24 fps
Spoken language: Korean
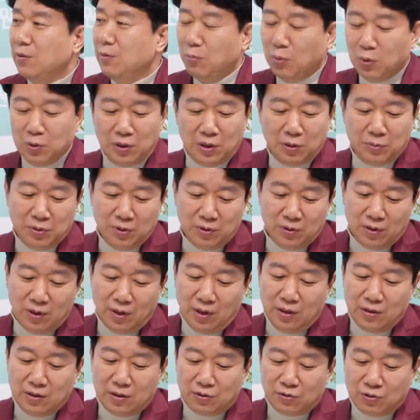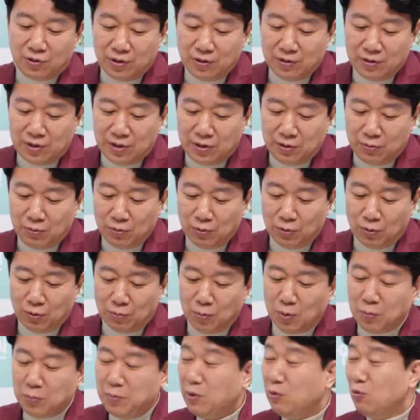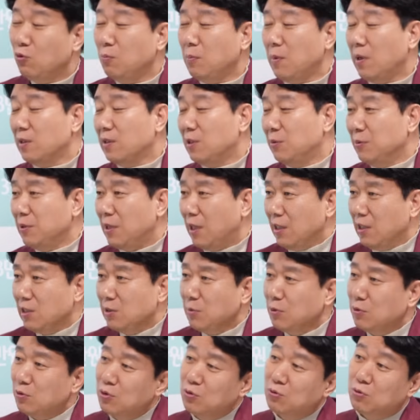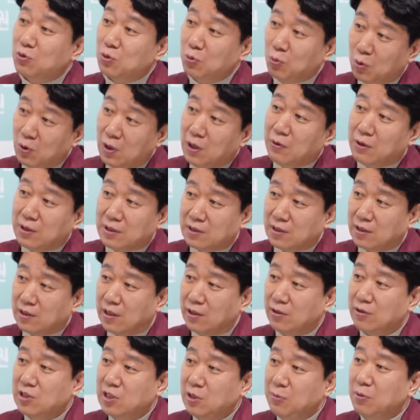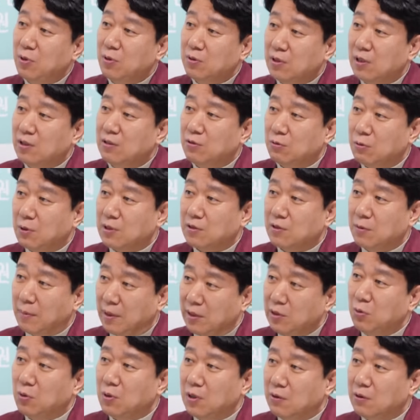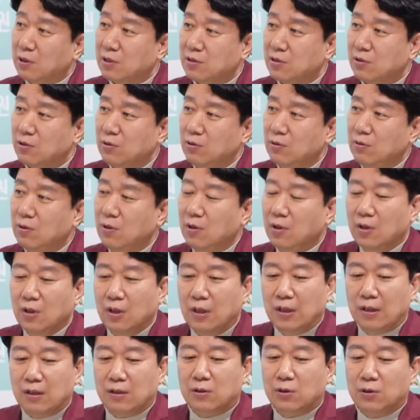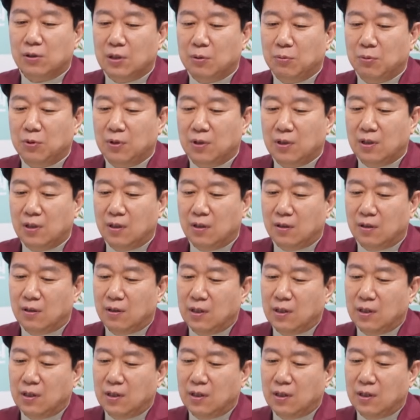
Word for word: 뭐냐면 이제 증시도 뭐 미국만큼은 아니지만 우리도 좀 올라왔잖아요. 11월 음. 달 들어와서 많이 올라왔죠. 네. 그러다 보니까